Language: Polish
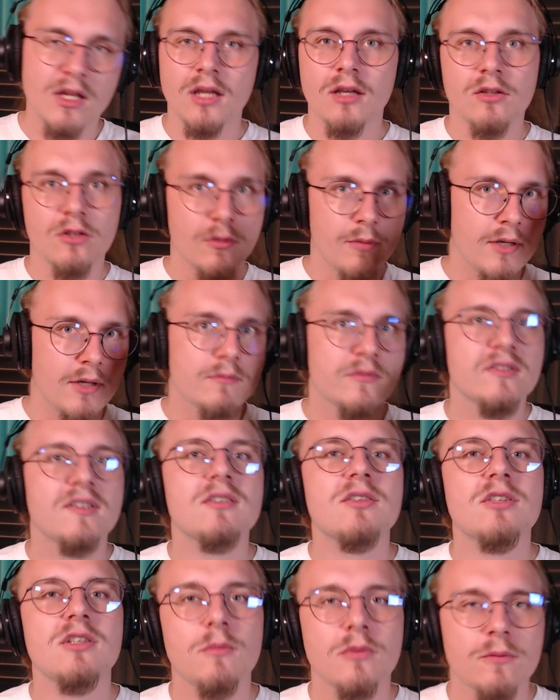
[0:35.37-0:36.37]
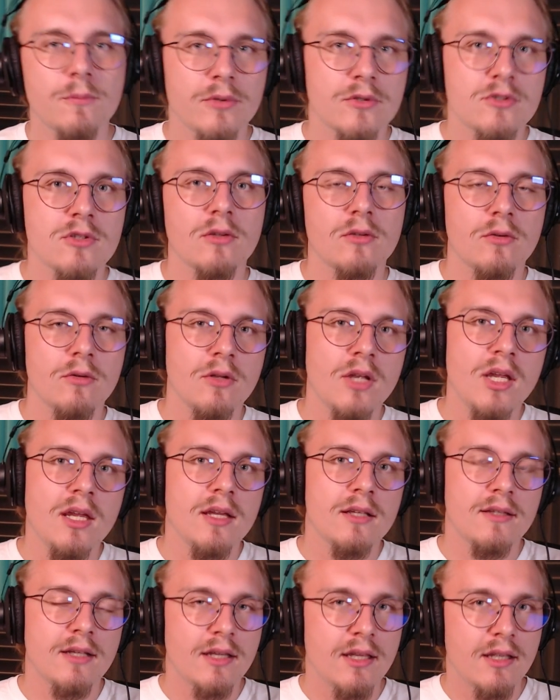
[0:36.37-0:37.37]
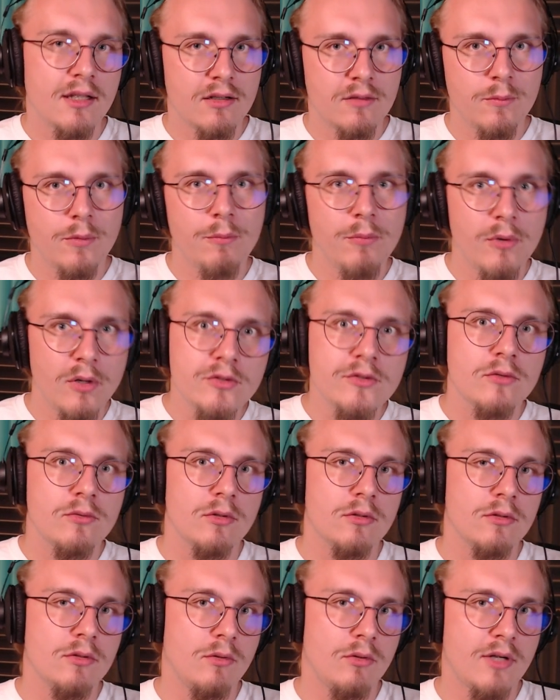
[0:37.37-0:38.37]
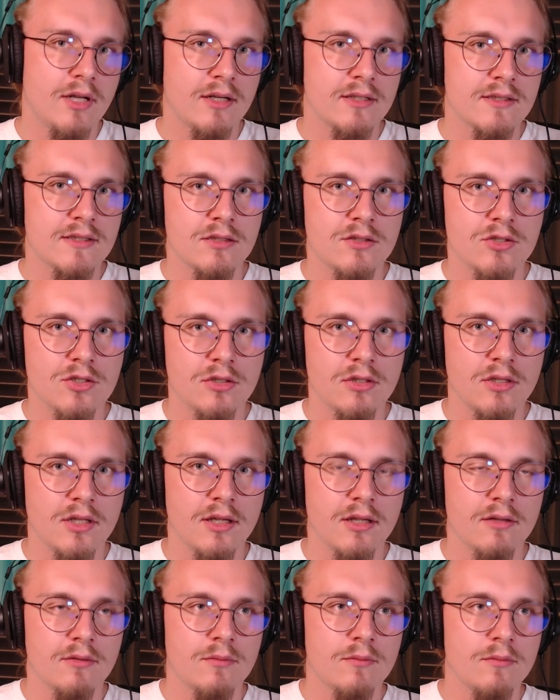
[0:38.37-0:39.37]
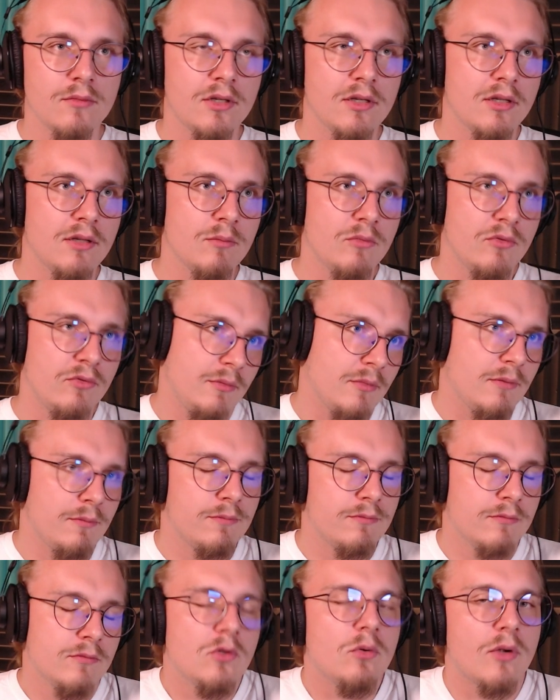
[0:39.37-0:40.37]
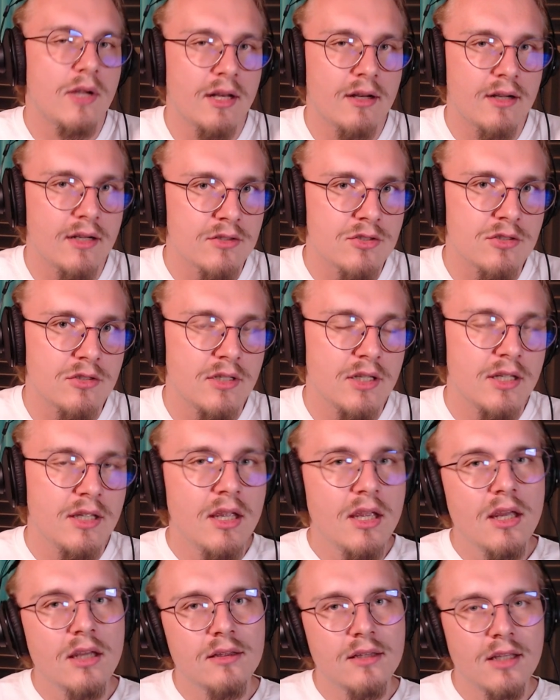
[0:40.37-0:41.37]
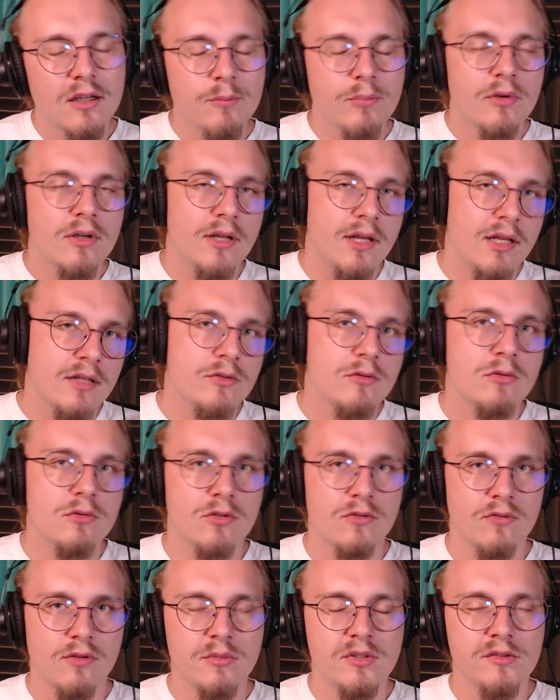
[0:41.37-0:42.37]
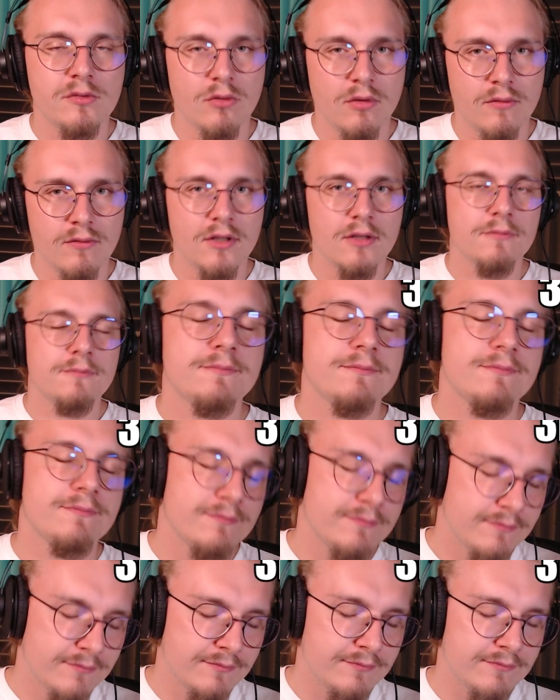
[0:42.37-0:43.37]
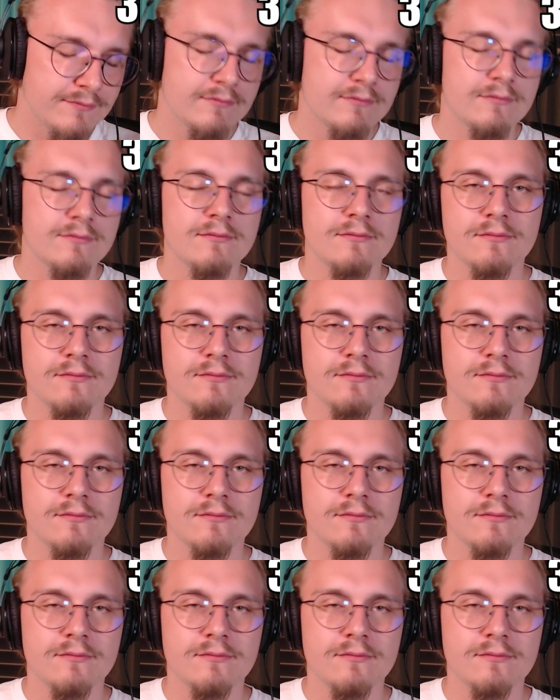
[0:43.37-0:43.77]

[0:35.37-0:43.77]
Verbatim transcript: Dobra, zacznijmy od początku. Tak jak po polsku o drukarce 3D e, mówimy drukarka 3D, tak po angielsku używamy słowa 3D printer.